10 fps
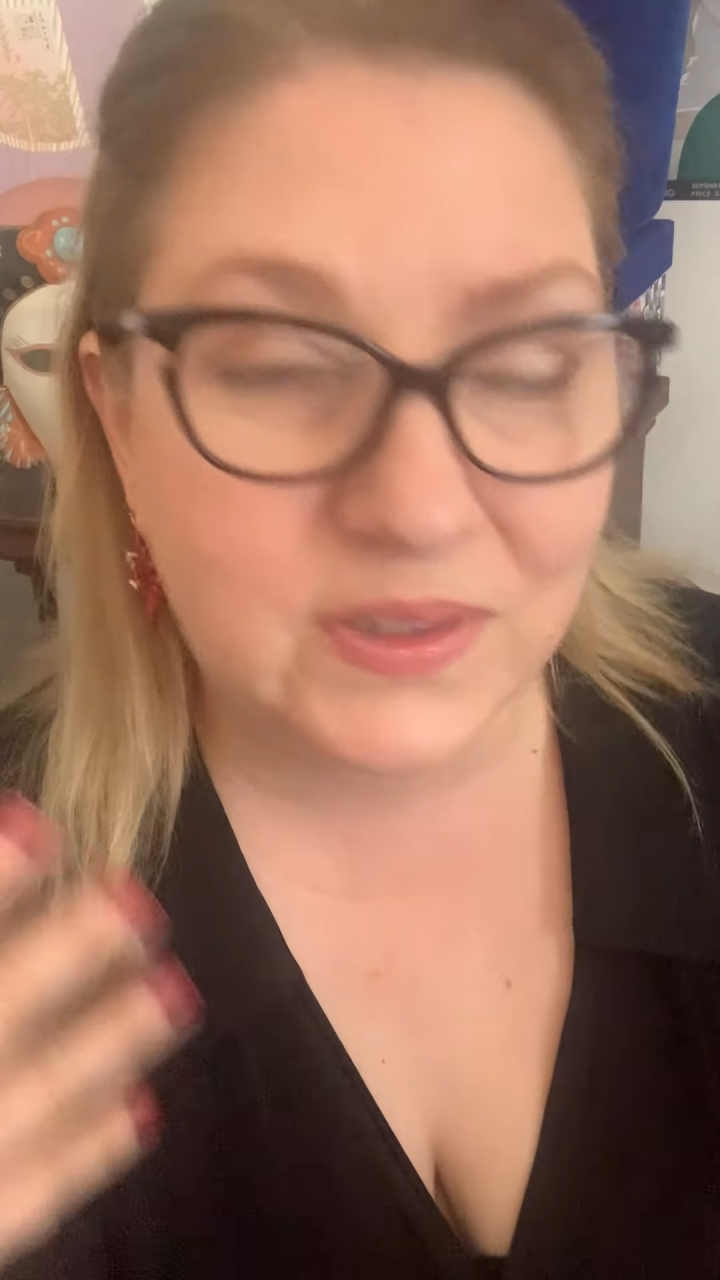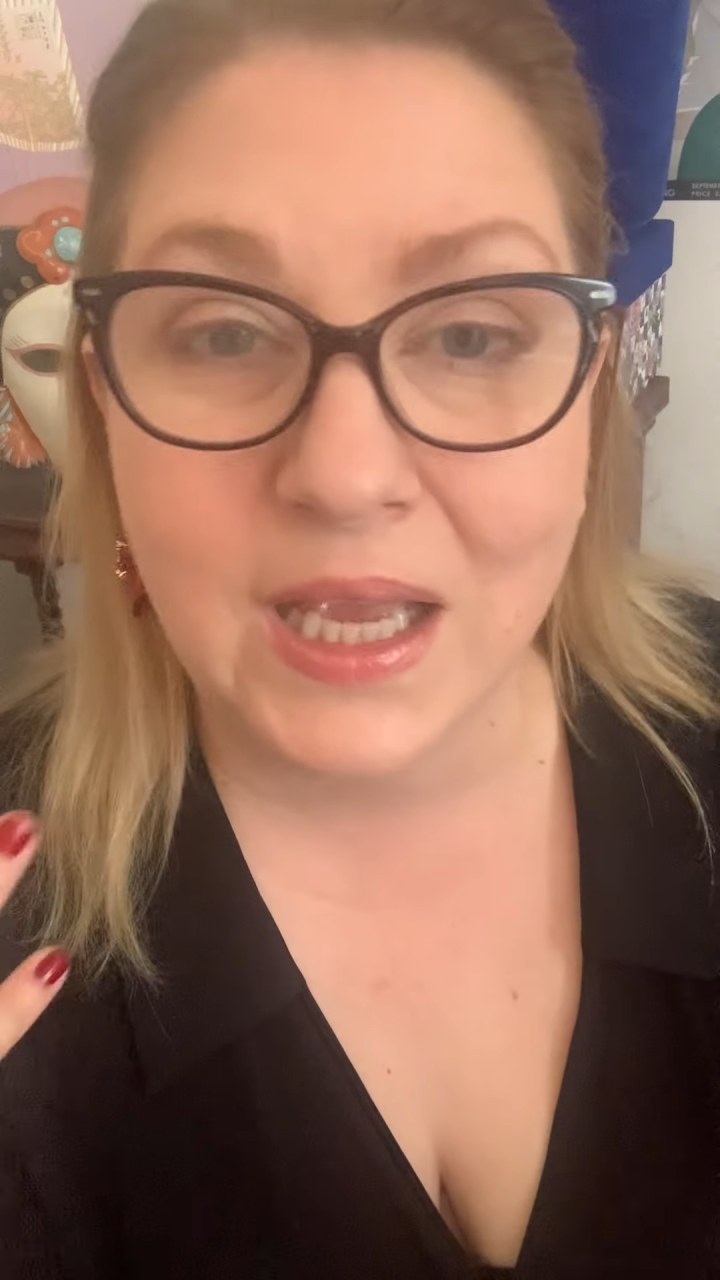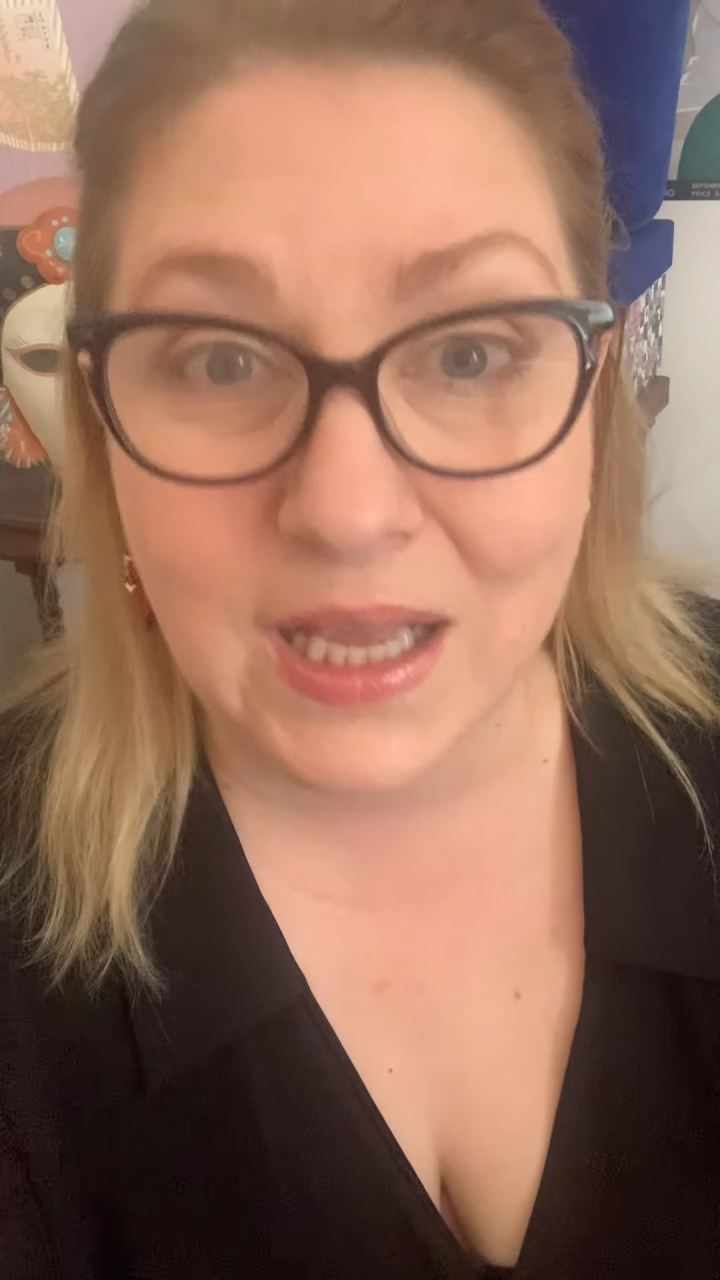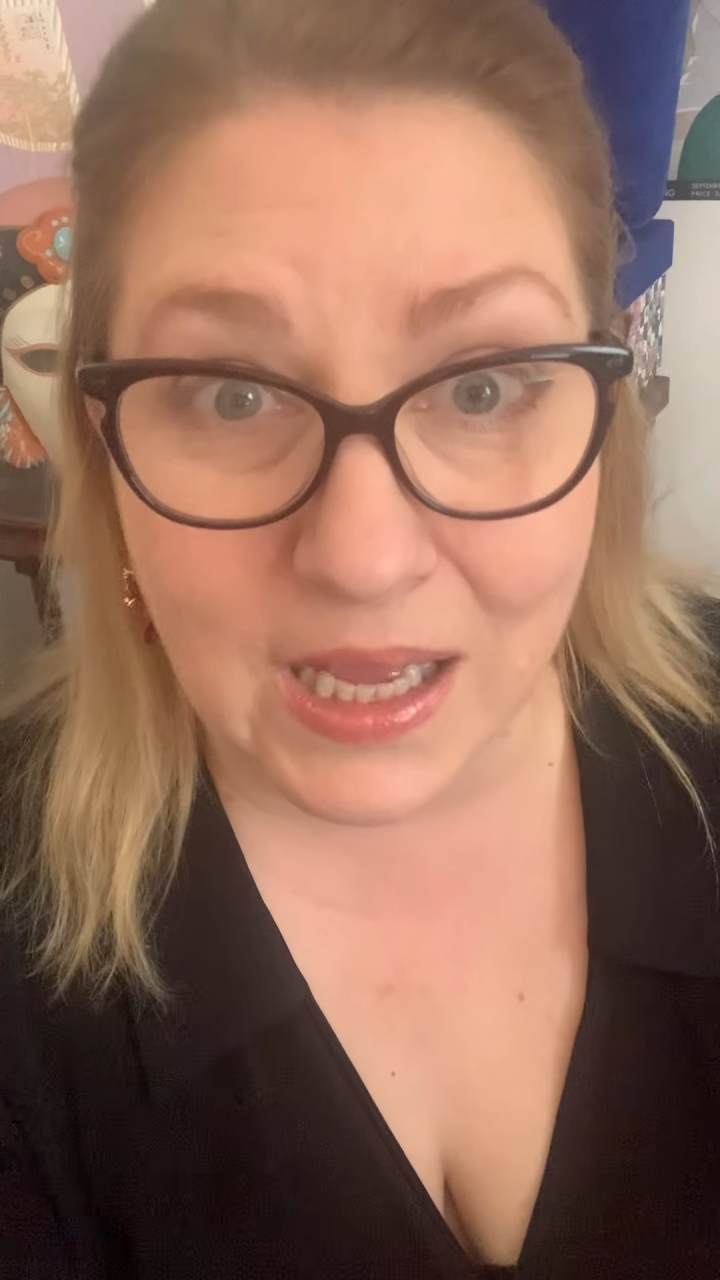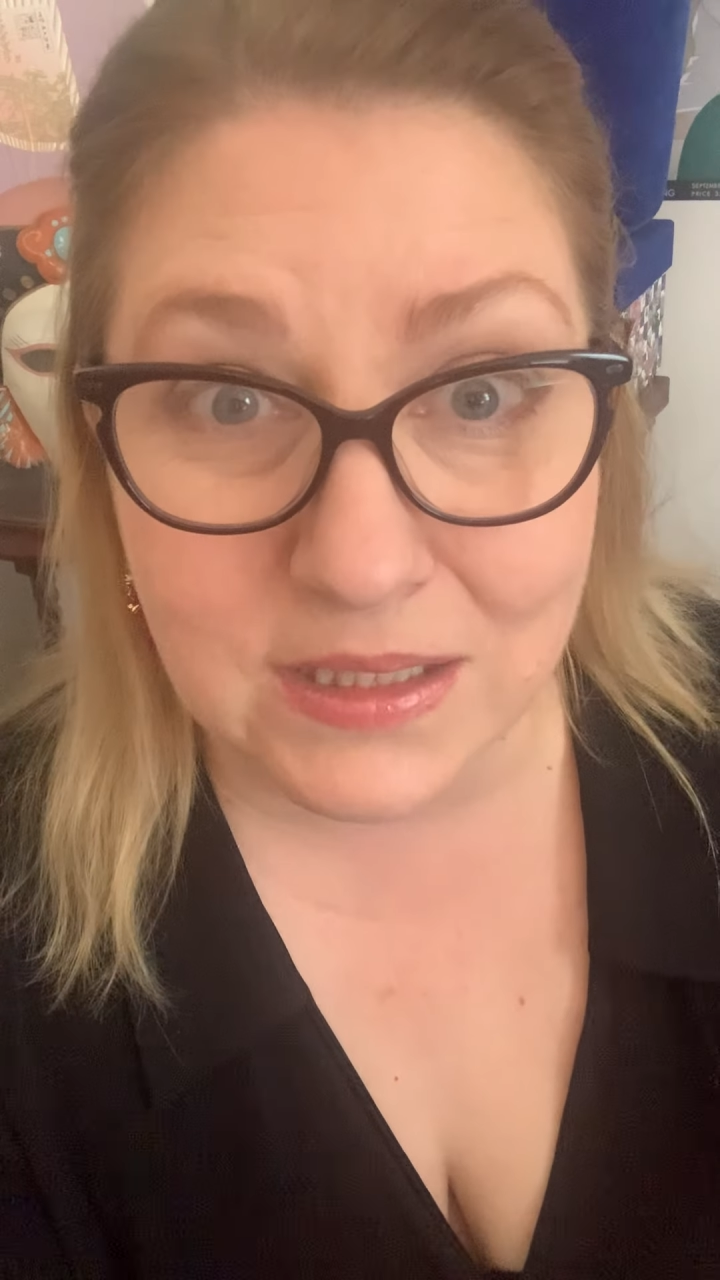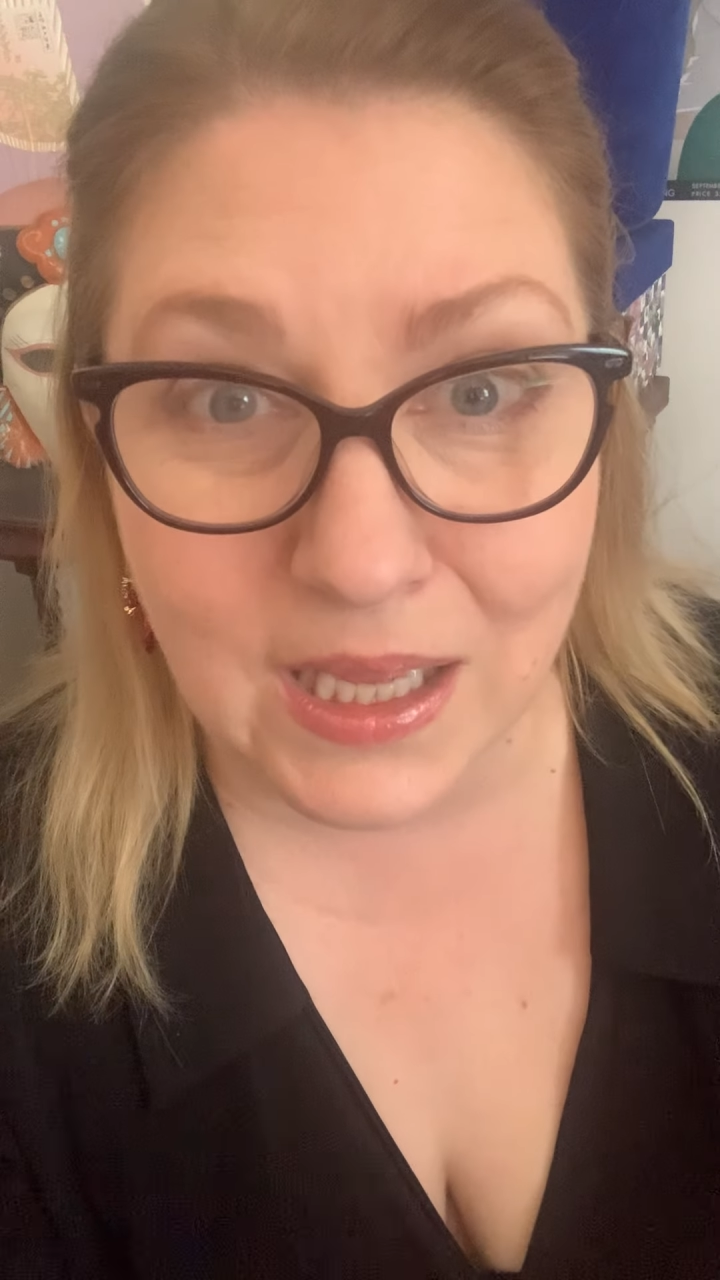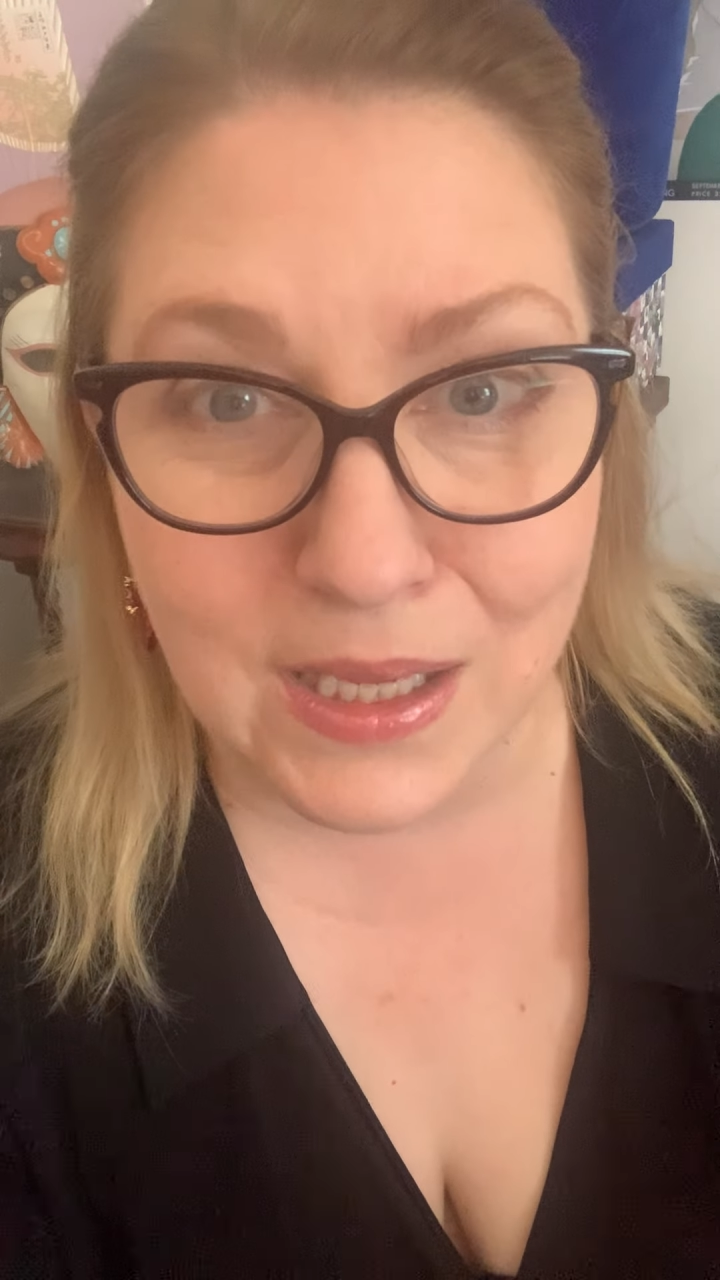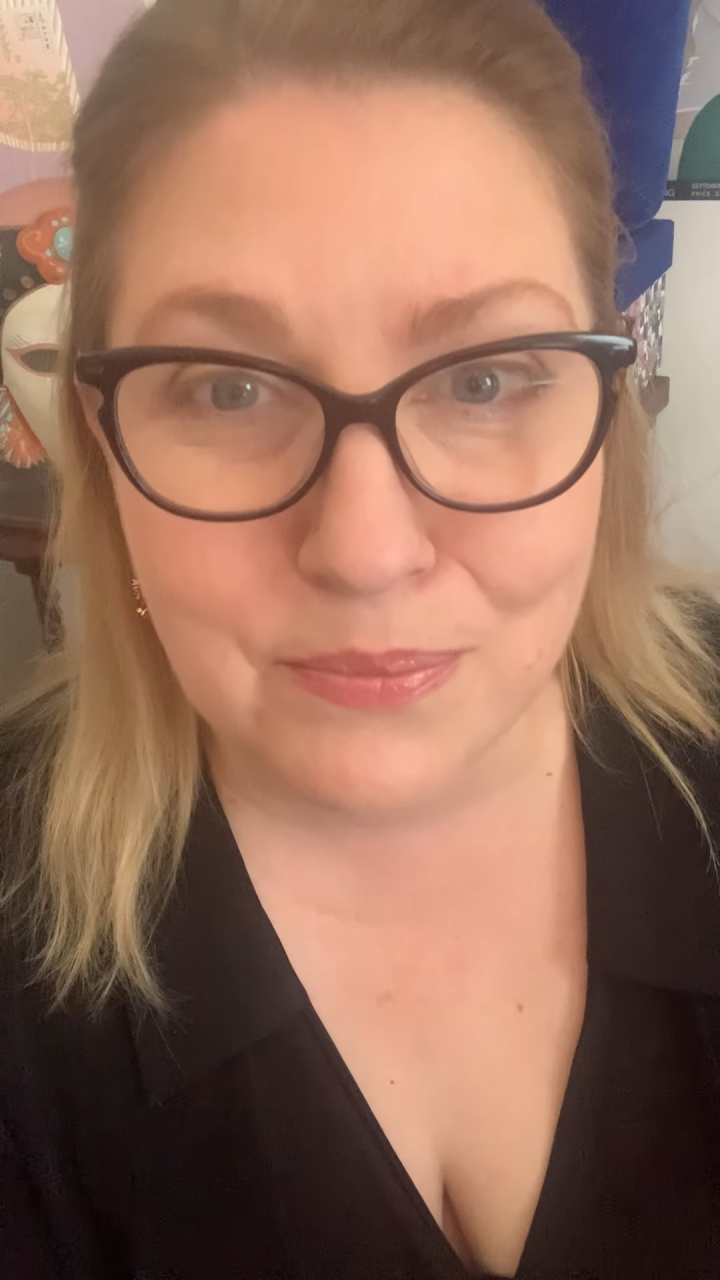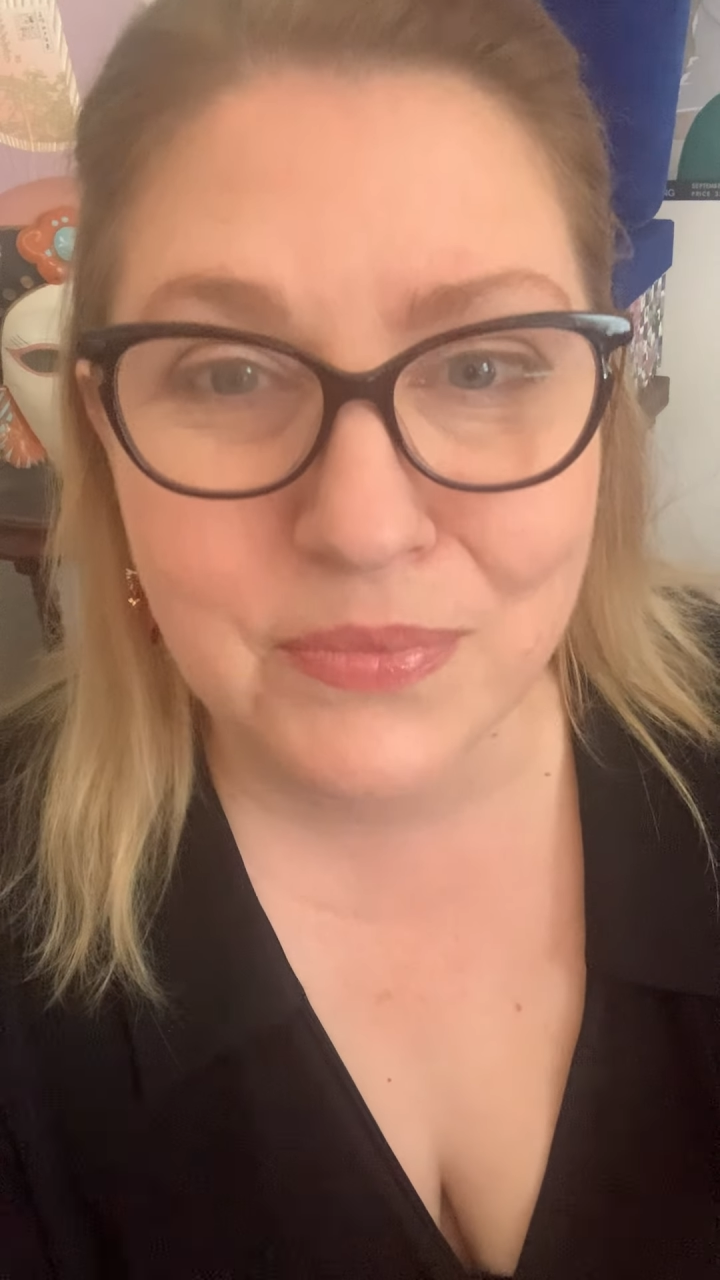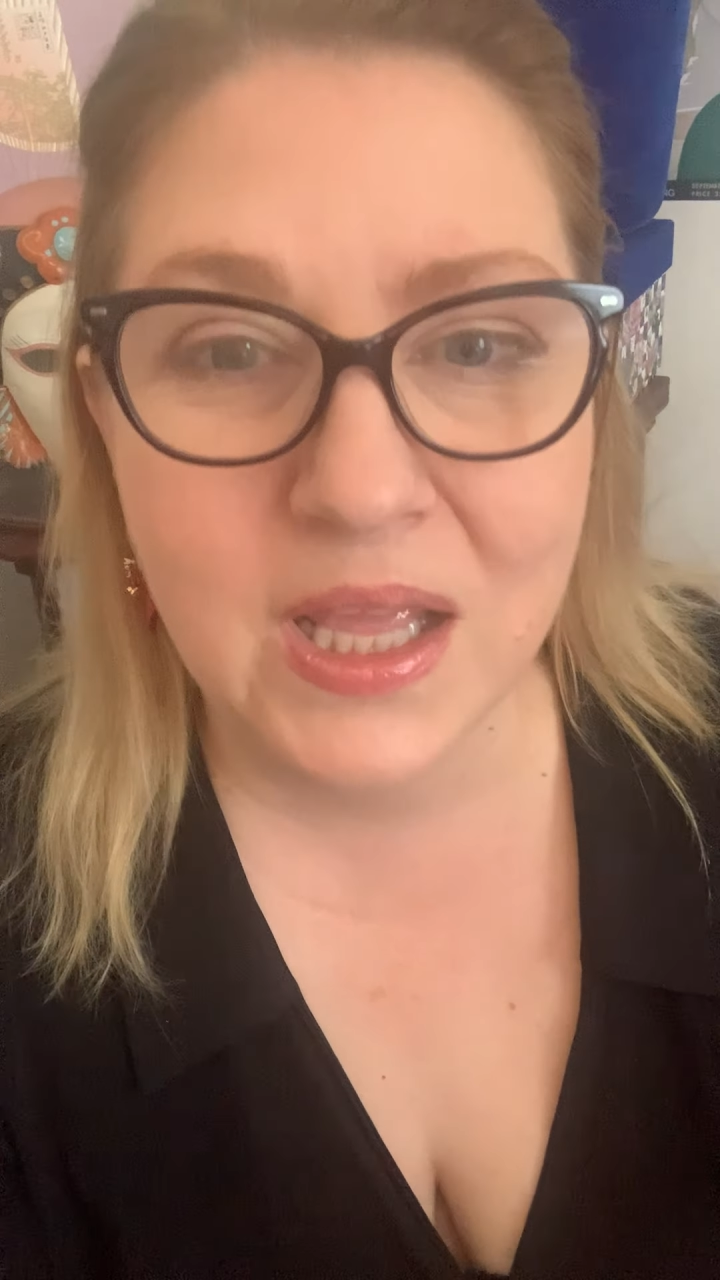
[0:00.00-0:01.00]

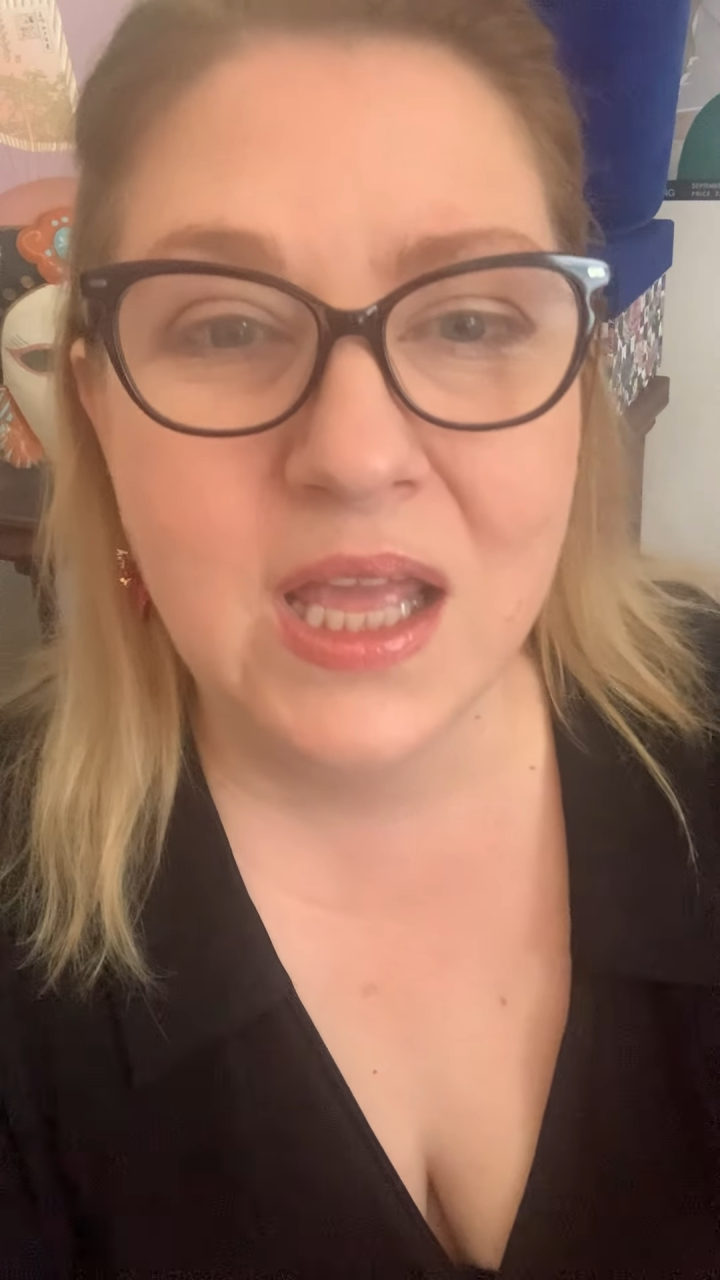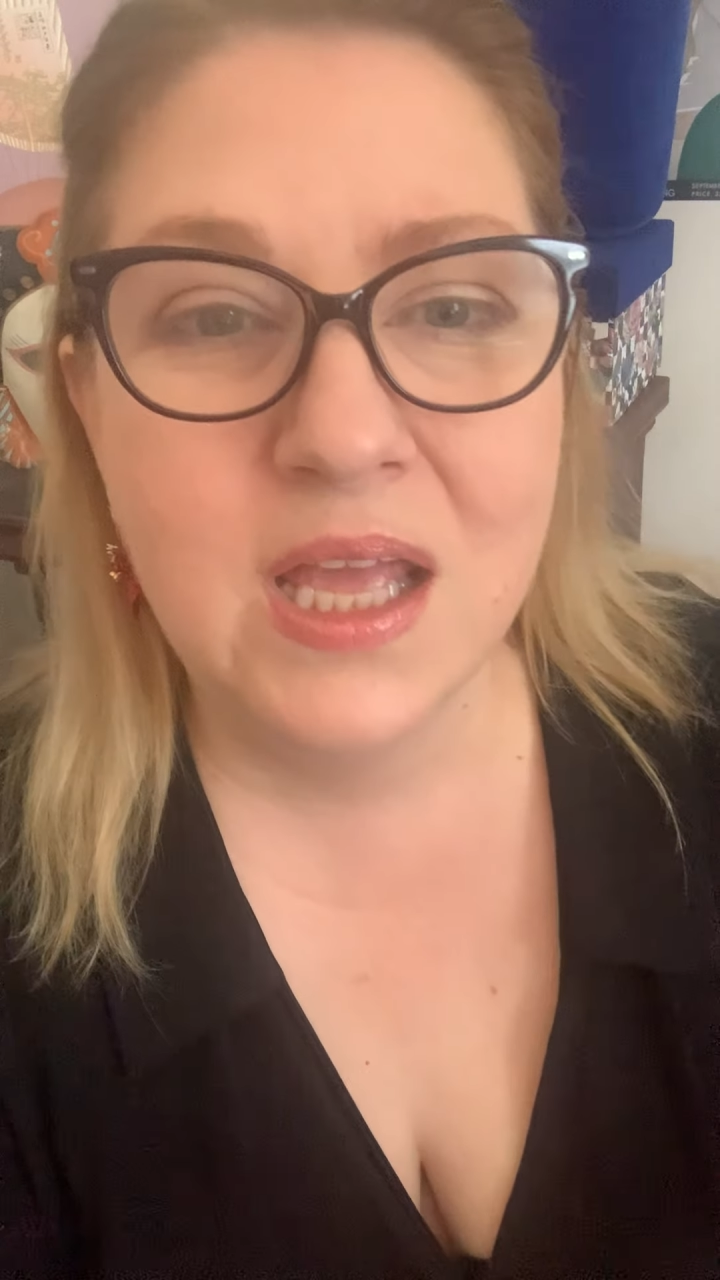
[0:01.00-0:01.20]
Takada,